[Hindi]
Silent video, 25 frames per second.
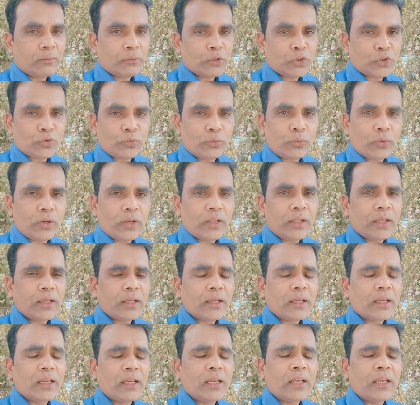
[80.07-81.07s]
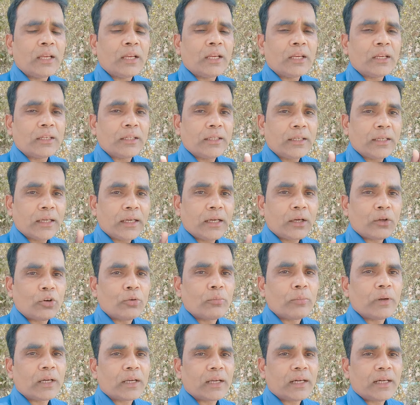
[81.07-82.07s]
भगवान विष्णु बोले कि हे
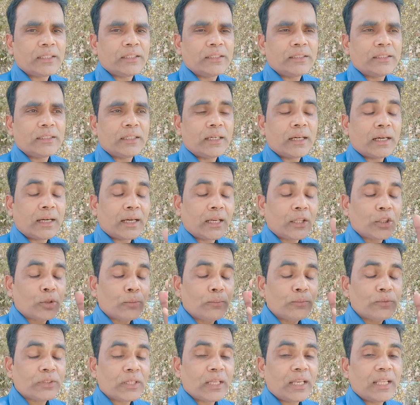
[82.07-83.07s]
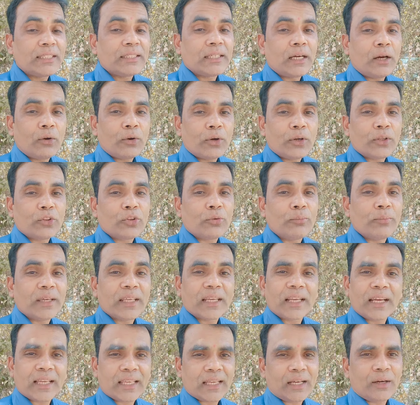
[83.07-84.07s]
गरुण महाराज अगर तुम चले जाओगे
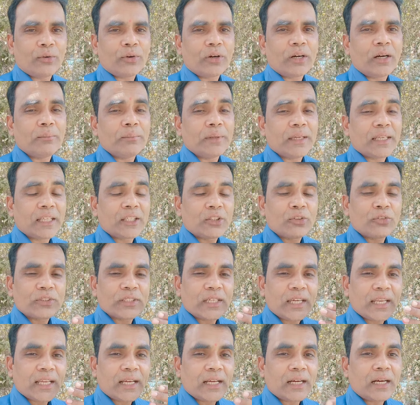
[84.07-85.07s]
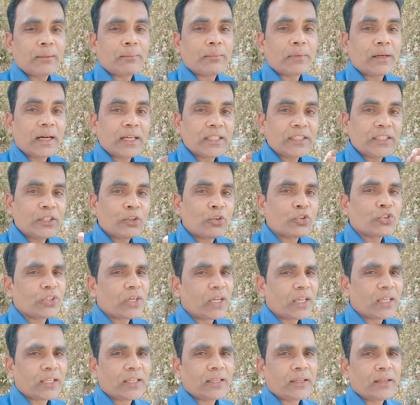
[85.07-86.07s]
तो मेरा क्या होगा मेरे तो सारे कामकाज ही
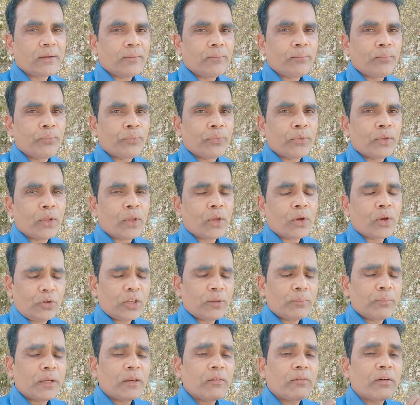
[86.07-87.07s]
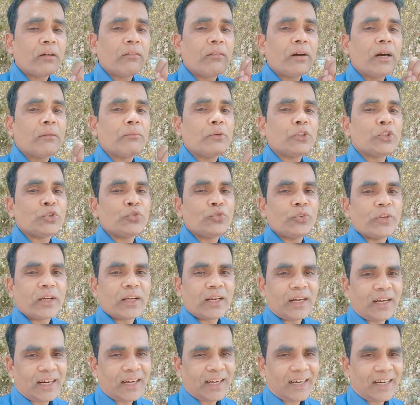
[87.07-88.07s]
रुक जाएंगे और फिर भगवान
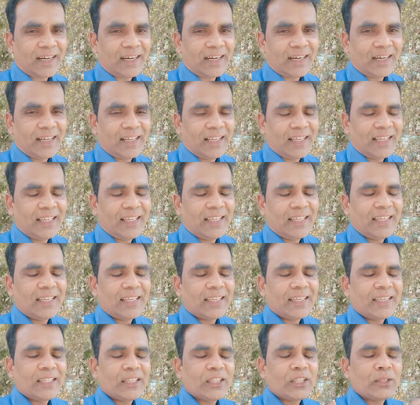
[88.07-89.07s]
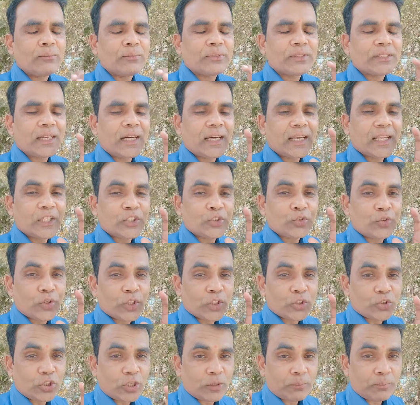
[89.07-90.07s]
विष्णु ने कहा कि तुम सारे
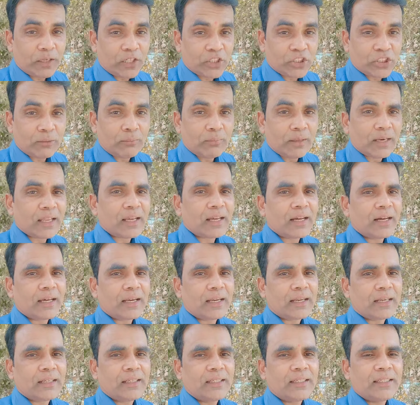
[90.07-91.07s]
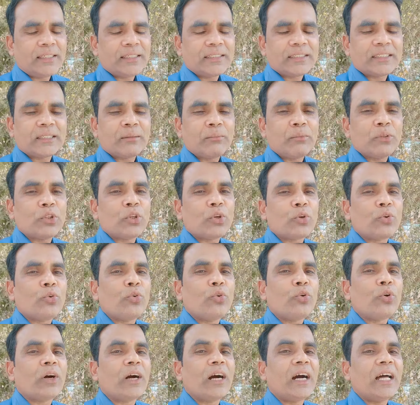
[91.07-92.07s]
छोटे छोटे पक्षी मिलकर
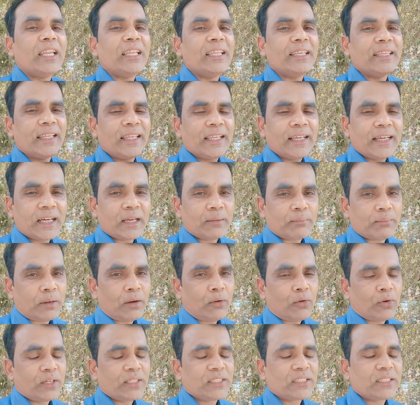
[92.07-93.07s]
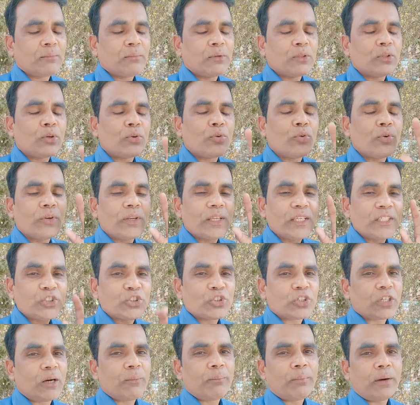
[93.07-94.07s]
समुद्र को खाली नहीं कर पाओगे समुद्र को
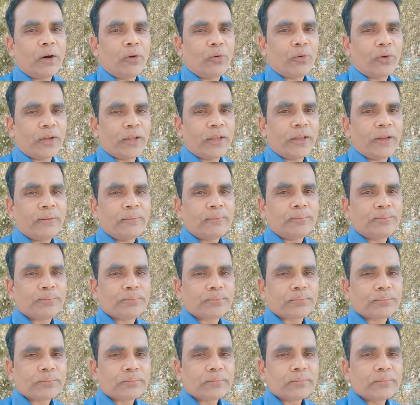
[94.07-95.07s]
नहीं सुखा पाओगे